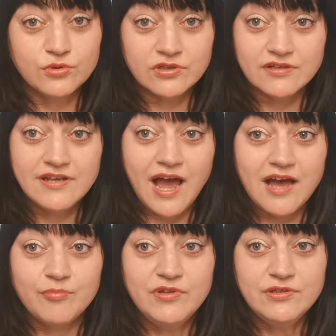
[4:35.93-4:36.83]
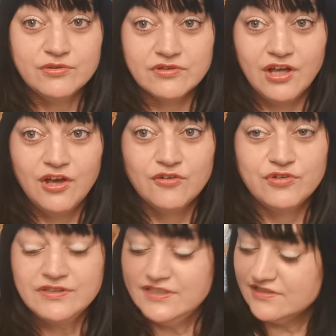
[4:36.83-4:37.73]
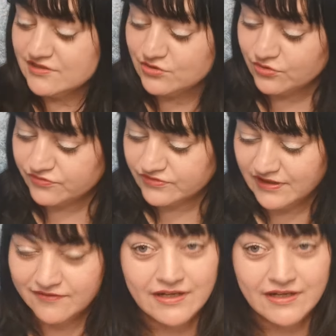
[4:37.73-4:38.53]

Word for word: oder Nachbildungen von diesem Duft,